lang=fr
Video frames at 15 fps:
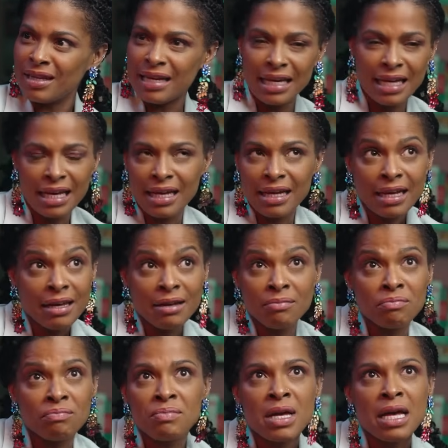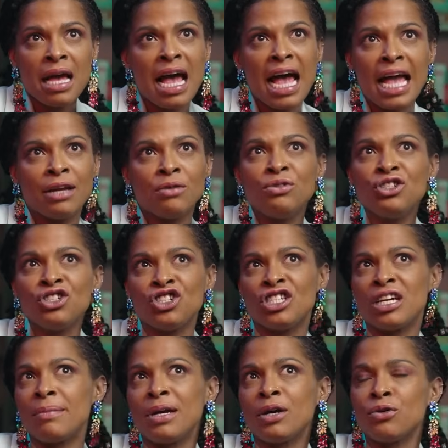Et, et, avec lui, j'ai
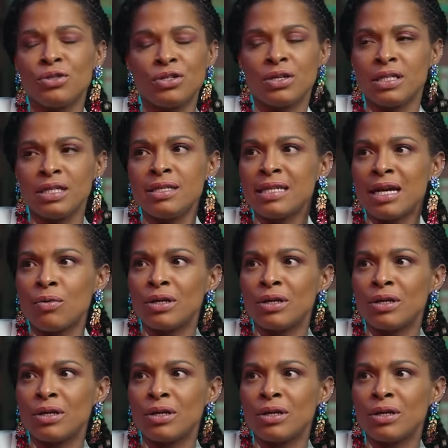jamais ressenti ça.